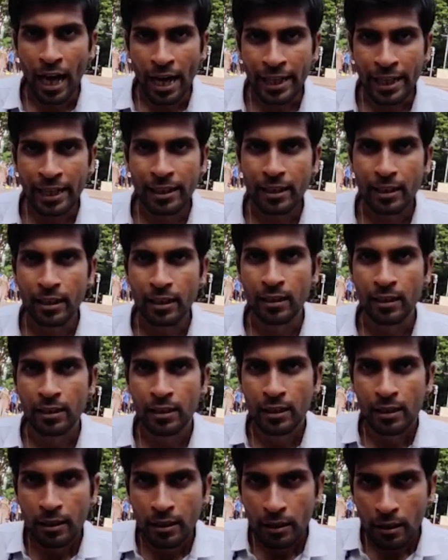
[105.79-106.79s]
अरे
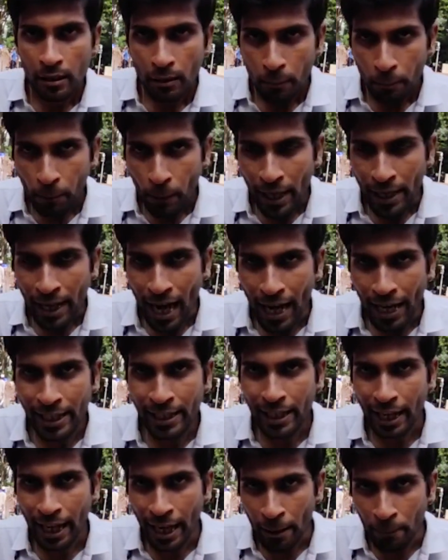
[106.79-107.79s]

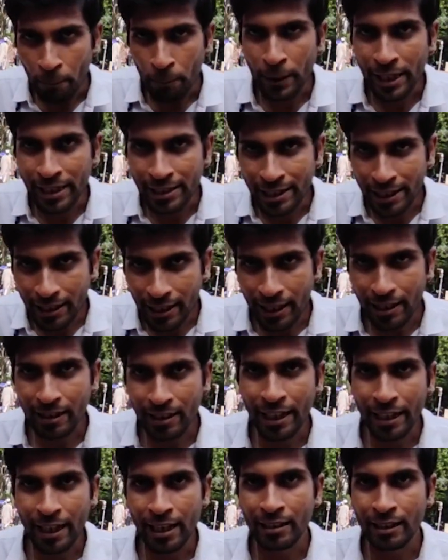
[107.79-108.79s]
पढ़ाई एमपीजी
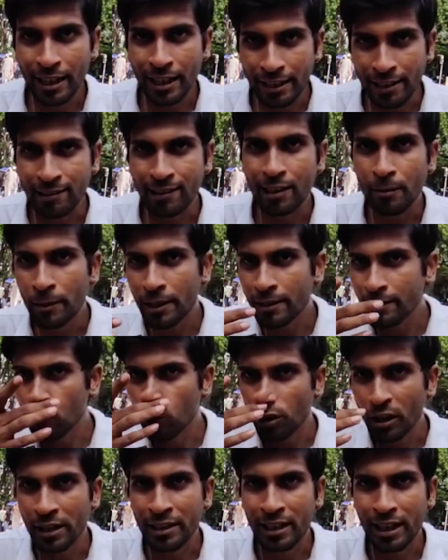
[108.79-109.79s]
करते करते किसी भी
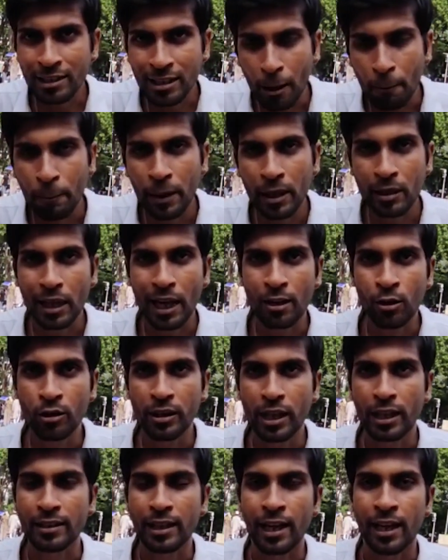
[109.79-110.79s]
स्टूडेंट का 26 साल
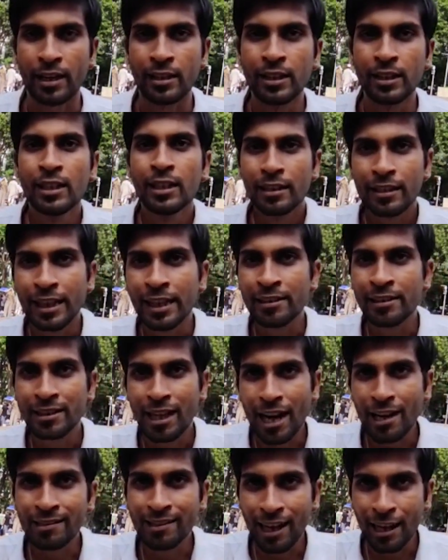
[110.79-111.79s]
हो जाता है तीन
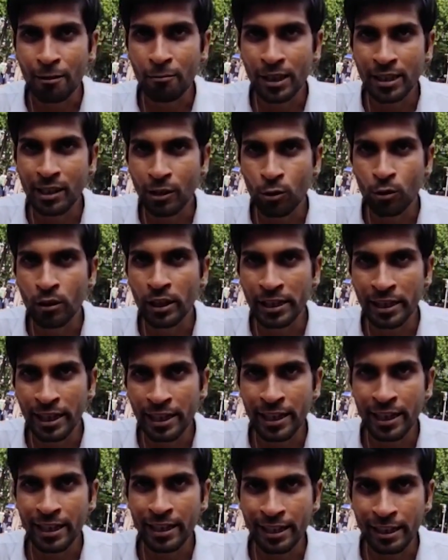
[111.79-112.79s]
चार साल में ज़रूरी
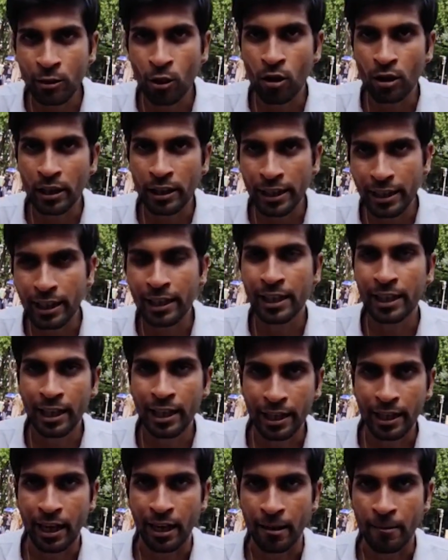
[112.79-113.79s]
नहीं है कि नौकरी कर ही
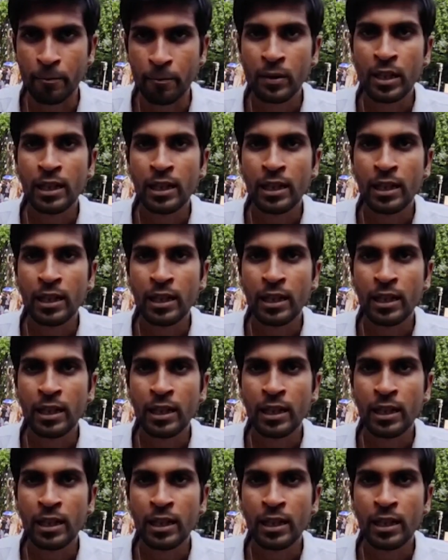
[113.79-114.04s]
लेगा